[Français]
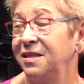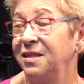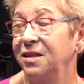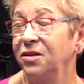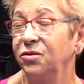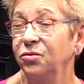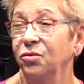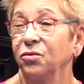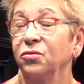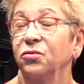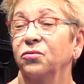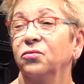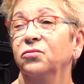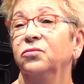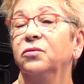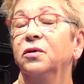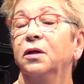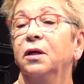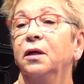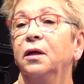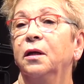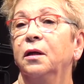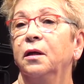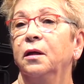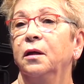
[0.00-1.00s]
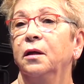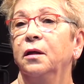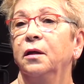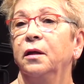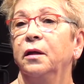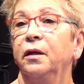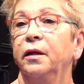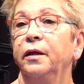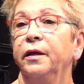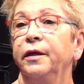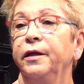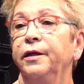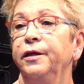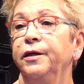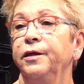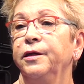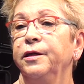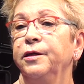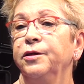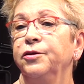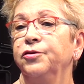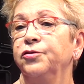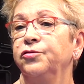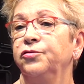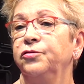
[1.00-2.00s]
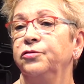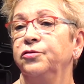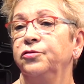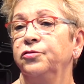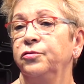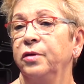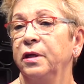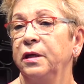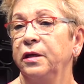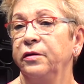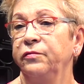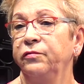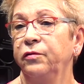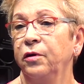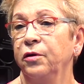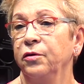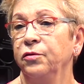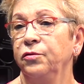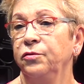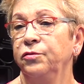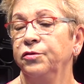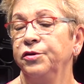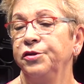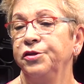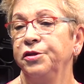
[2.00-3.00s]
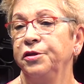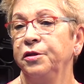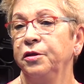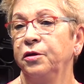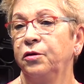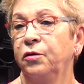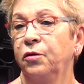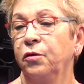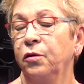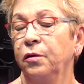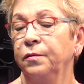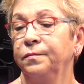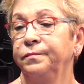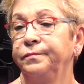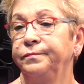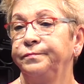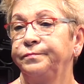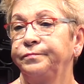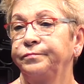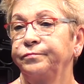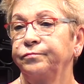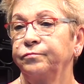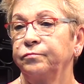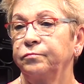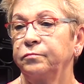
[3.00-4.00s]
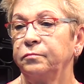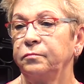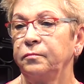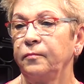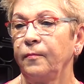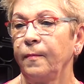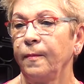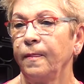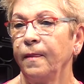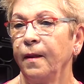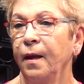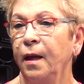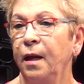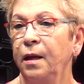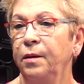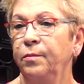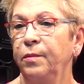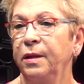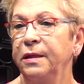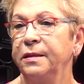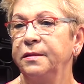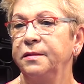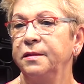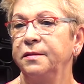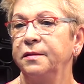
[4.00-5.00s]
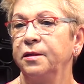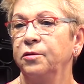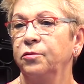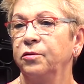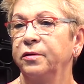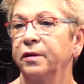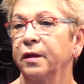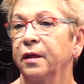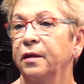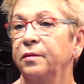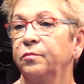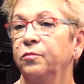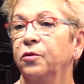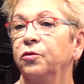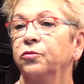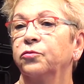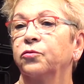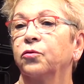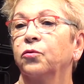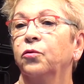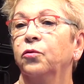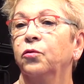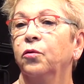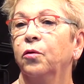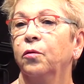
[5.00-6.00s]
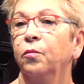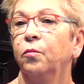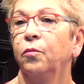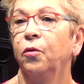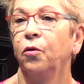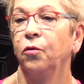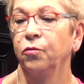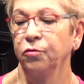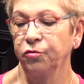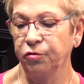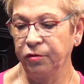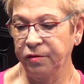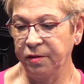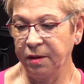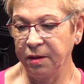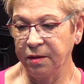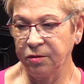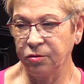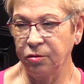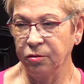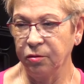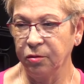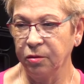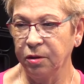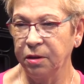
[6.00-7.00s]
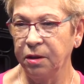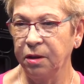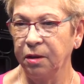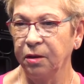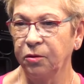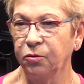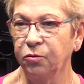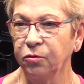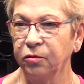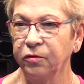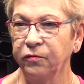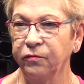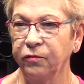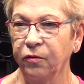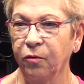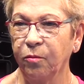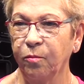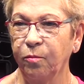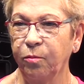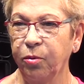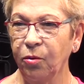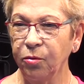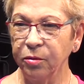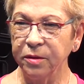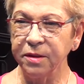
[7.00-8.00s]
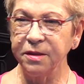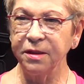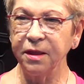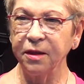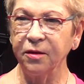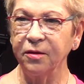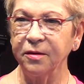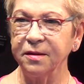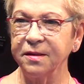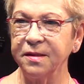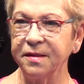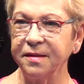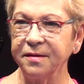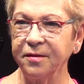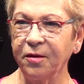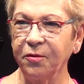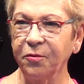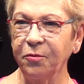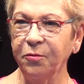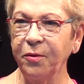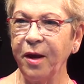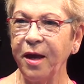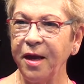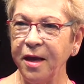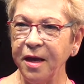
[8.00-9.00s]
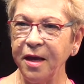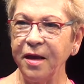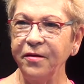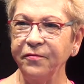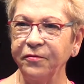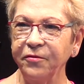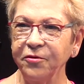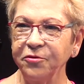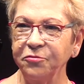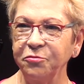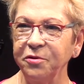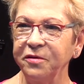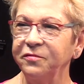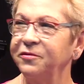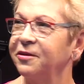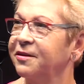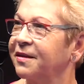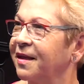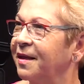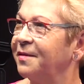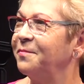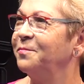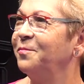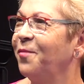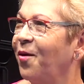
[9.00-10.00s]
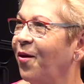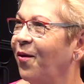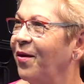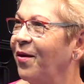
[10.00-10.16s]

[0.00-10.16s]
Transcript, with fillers: surtout. Et je, suis allée voir une gynéco. Elle m'a dit c'est le traitement de trop. Bon, je sais que ceux qui écoutent vont bondir en disant oui, il faut suivre le traitement et